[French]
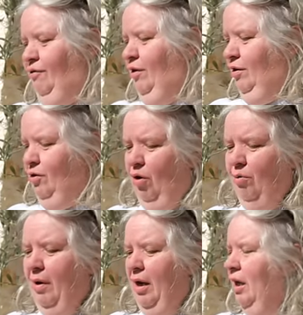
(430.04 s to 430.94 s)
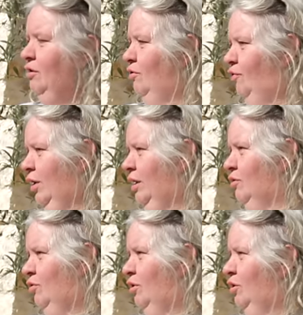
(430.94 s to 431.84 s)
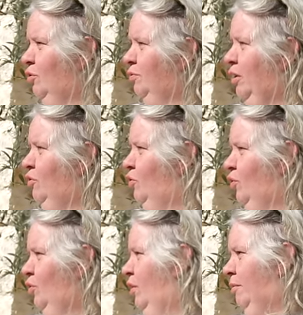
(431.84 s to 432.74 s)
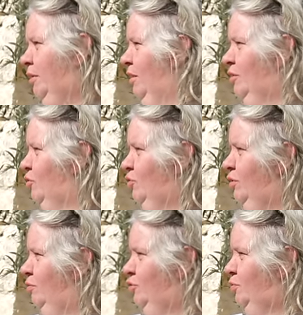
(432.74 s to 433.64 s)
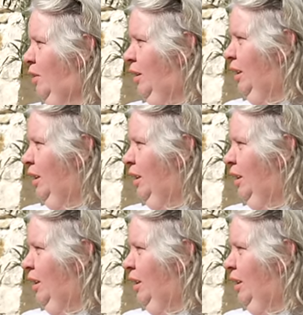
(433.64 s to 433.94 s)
Faire une grande balade. Une fois qu'ils ont, ils ont bien couru, après, ils sont ils bougent pas.